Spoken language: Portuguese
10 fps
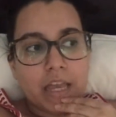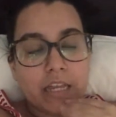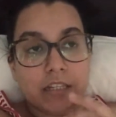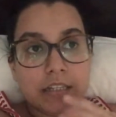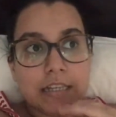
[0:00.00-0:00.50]

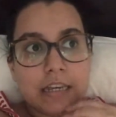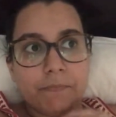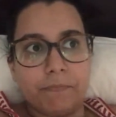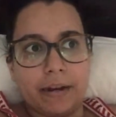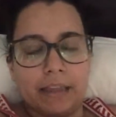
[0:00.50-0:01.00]
E disse que
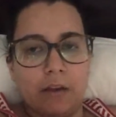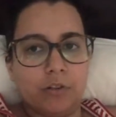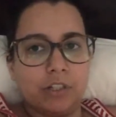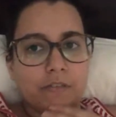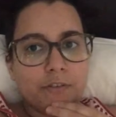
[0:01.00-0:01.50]
para quem
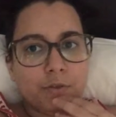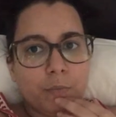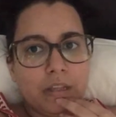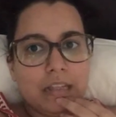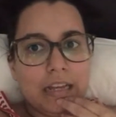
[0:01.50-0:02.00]
gostava de
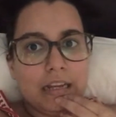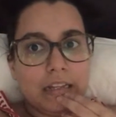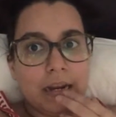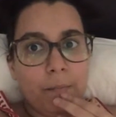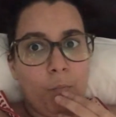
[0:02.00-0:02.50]
comida
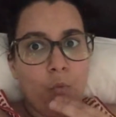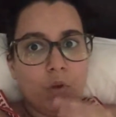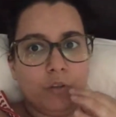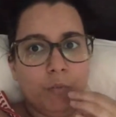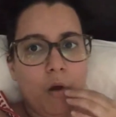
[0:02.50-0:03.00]
italiana era
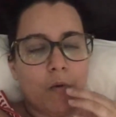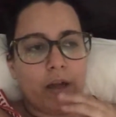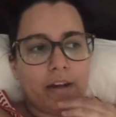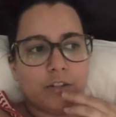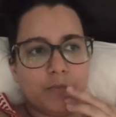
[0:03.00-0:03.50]
muito bom,
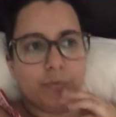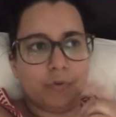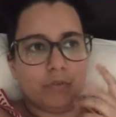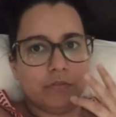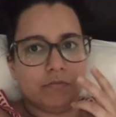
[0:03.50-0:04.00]
cara,
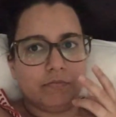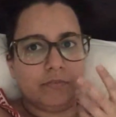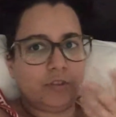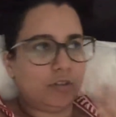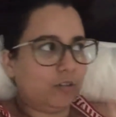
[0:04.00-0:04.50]
tipo,
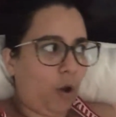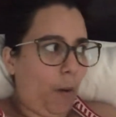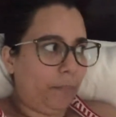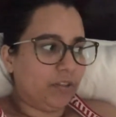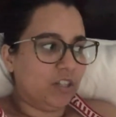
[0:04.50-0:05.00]

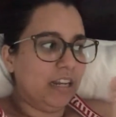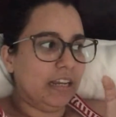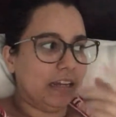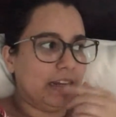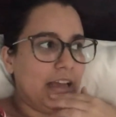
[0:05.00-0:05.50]
top Referência. de
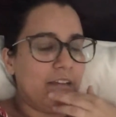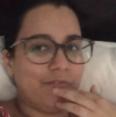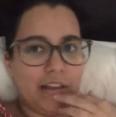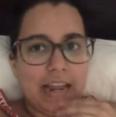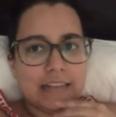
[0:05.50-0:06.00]
linha, né?
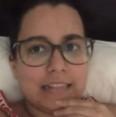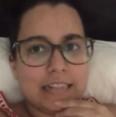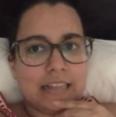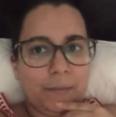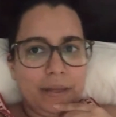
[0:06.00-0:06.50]
Referência,
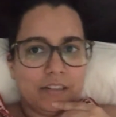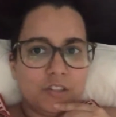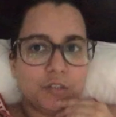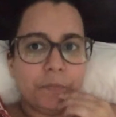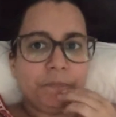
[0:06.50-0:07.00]

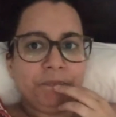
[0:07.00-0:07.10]
exatamente.